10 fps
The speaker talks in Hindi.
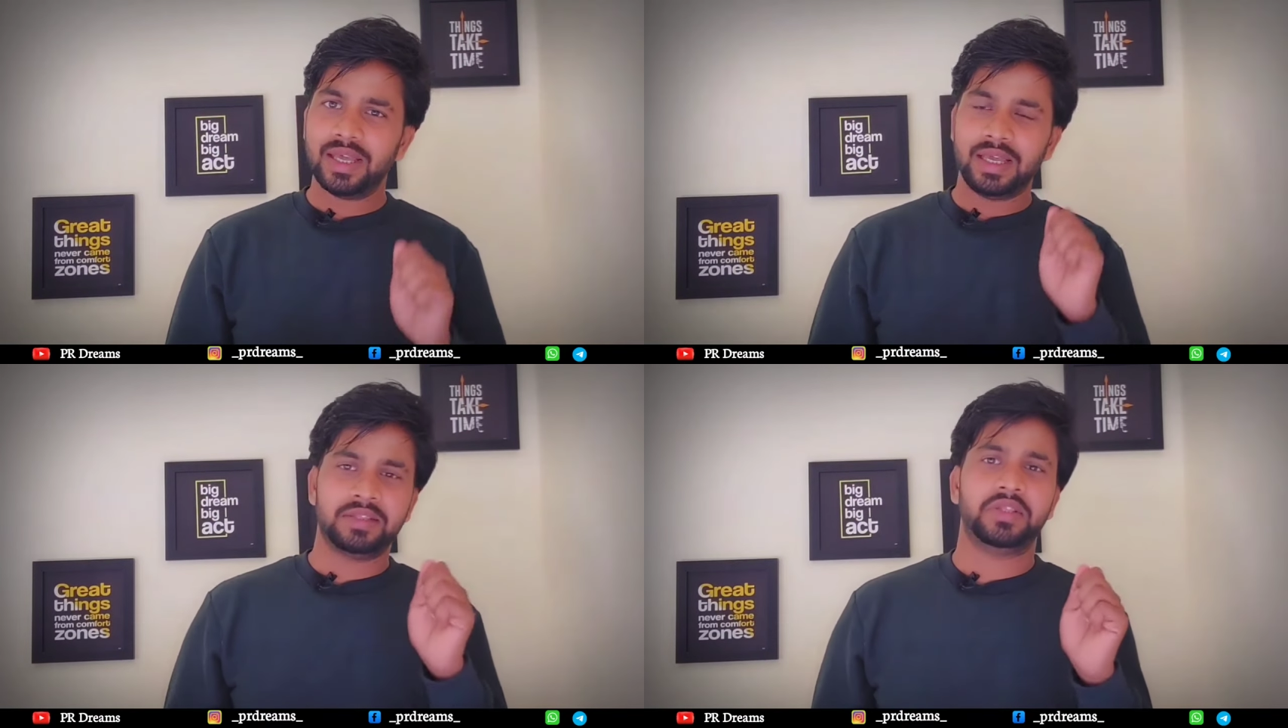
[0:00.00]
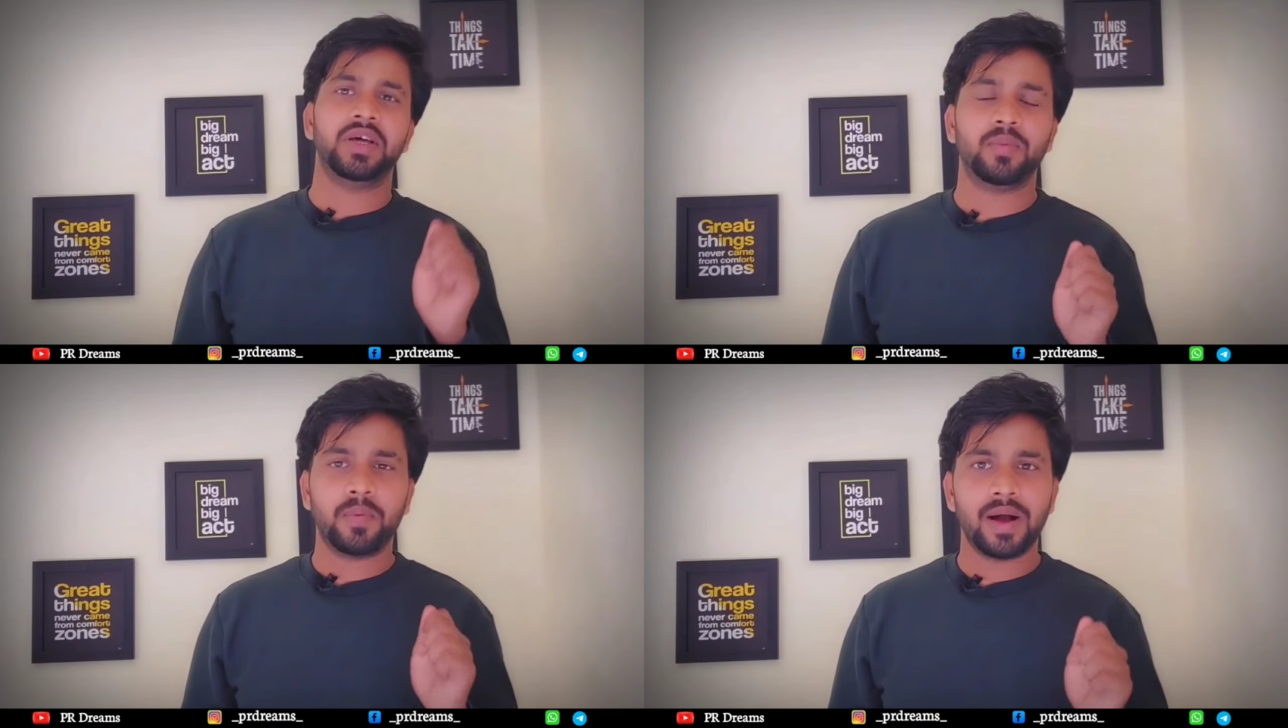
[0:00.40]
एक
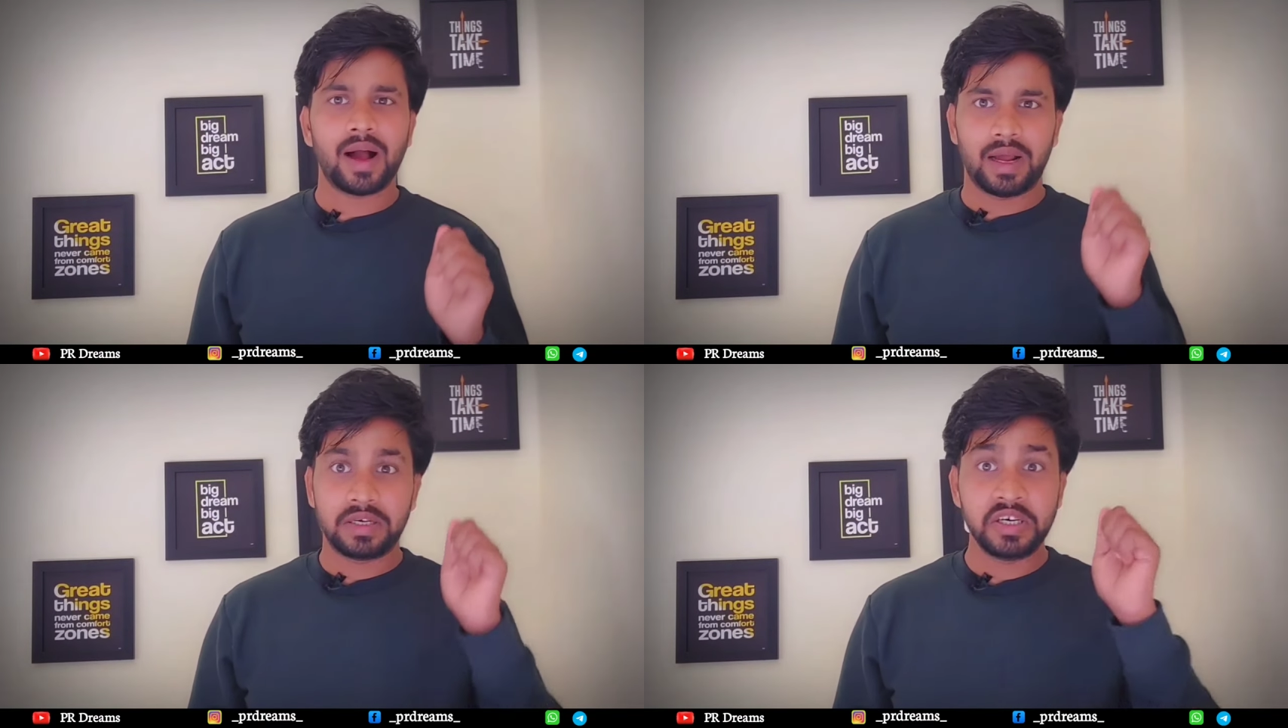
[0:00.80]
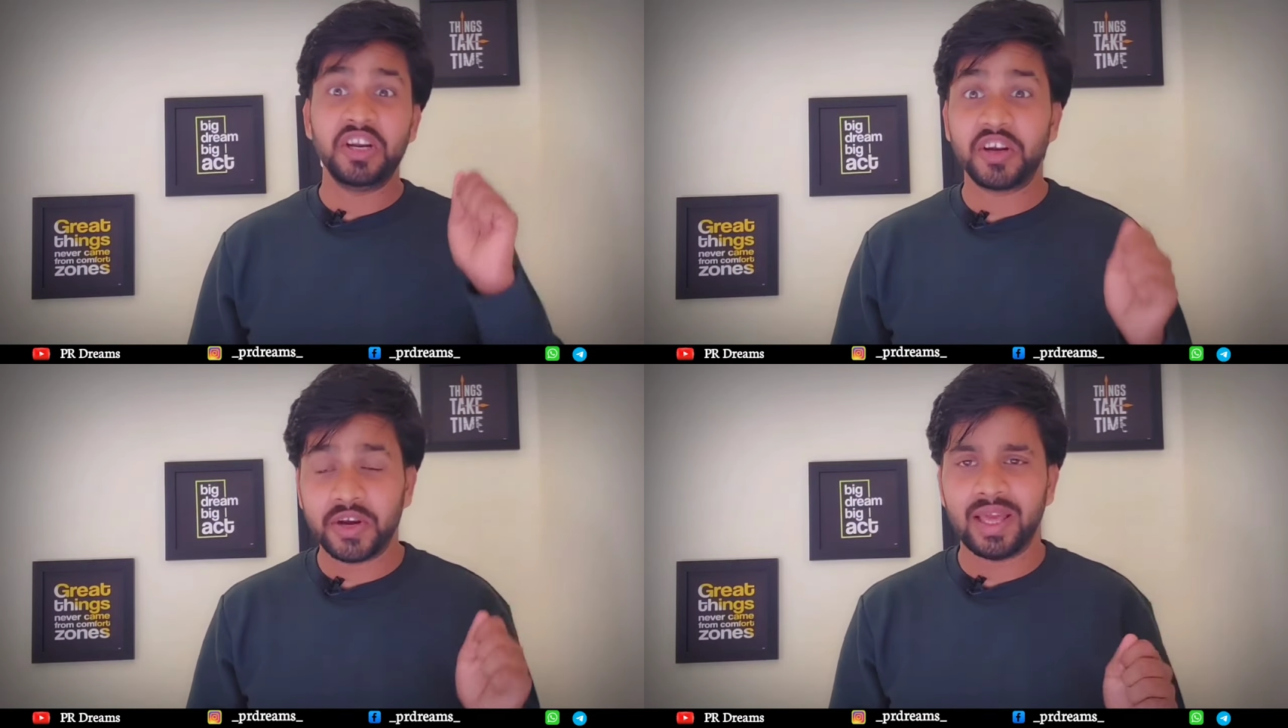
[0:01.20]
तरफा
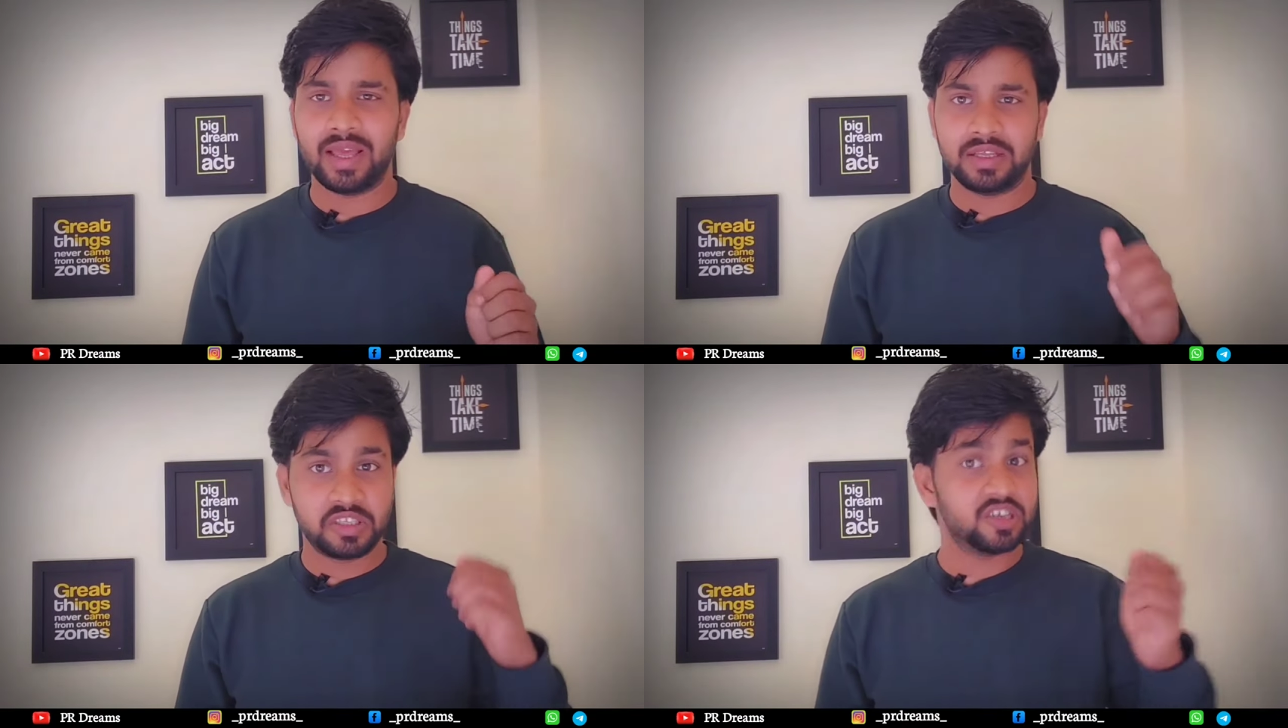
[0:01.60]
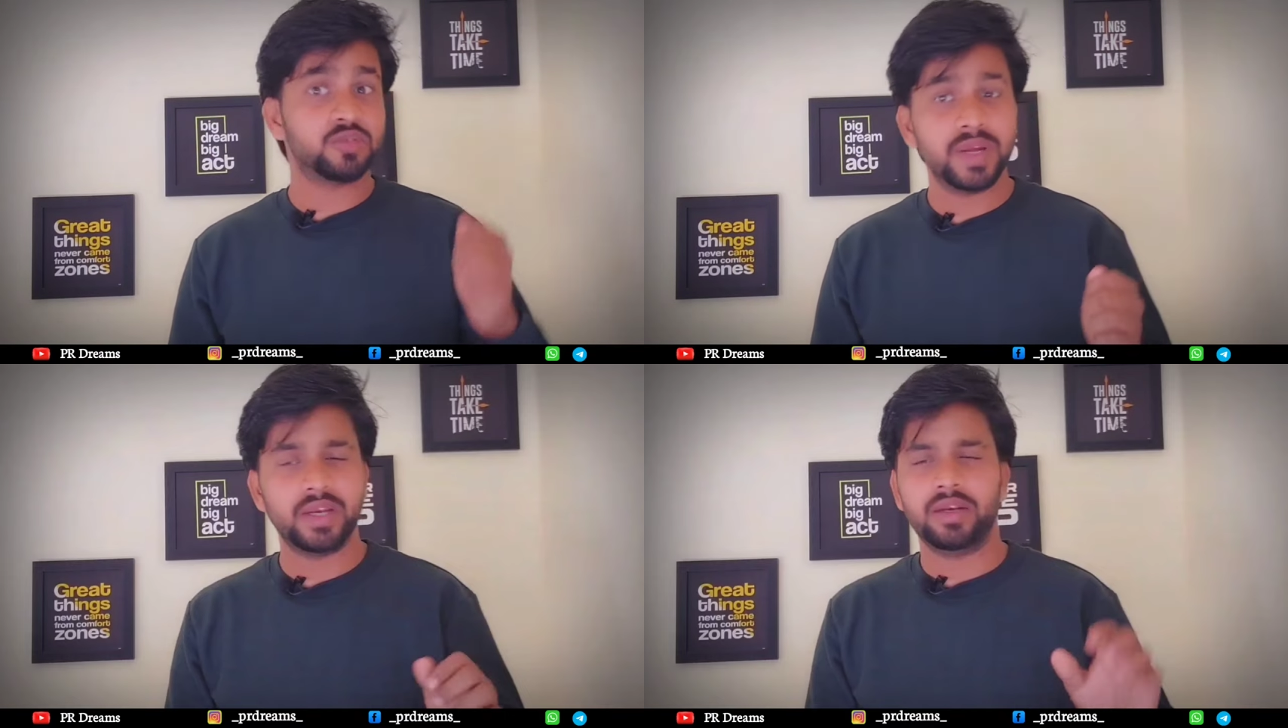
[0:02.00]
निर्णय
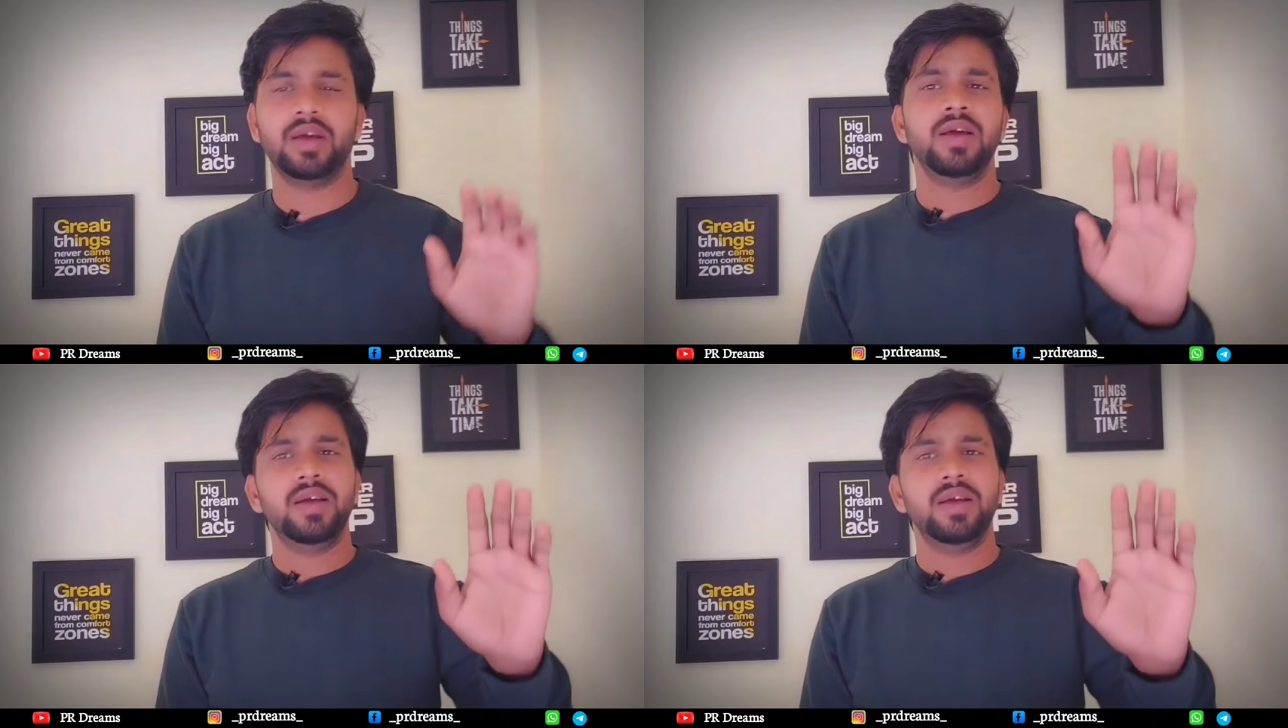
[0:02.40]
जजमेंट